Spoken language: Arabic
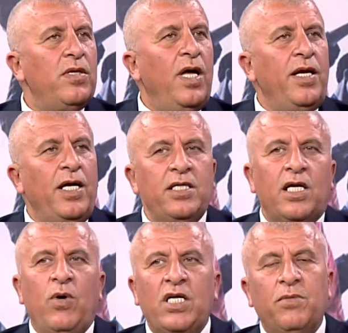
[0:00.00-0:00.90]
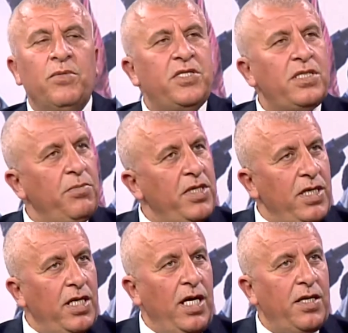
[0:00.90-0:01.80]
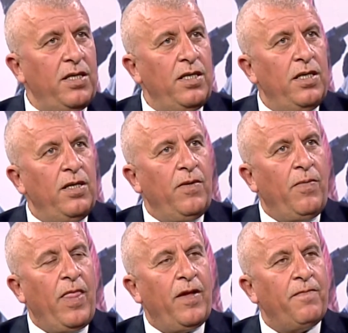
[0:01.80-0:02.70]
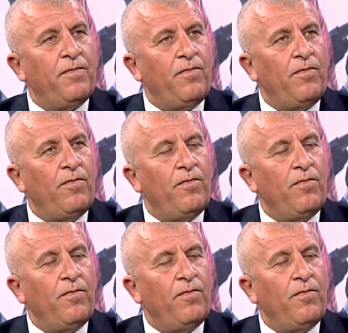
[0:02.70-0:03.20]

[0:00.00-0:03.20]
انا عندي رواتب من 600 دينار خلينا نحكي عن عن يعني